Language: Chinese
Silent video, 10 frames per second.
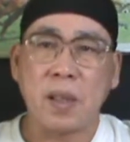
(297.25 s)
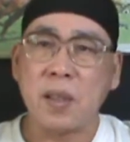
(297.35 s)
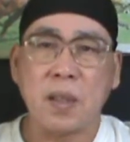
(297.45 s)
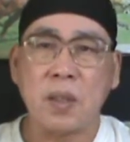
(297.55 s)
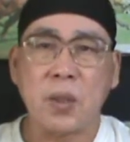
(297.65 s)

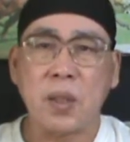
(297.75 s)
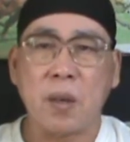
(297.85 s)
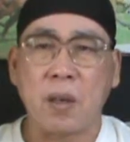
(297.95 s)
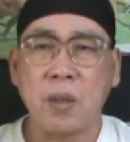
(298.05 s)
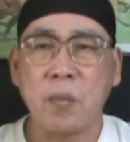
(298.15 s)
现在学
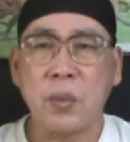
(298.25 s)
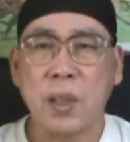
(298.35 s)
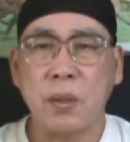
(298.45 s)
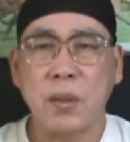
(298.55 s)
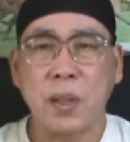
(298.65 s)
生好像都不
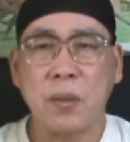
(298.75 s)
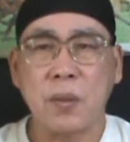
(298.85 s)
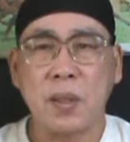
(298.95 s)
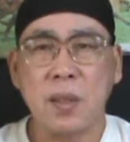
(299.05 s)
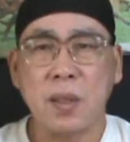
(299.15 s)
再用这些东
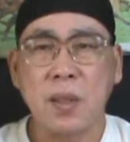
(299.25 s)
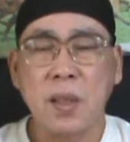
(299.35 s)
西了，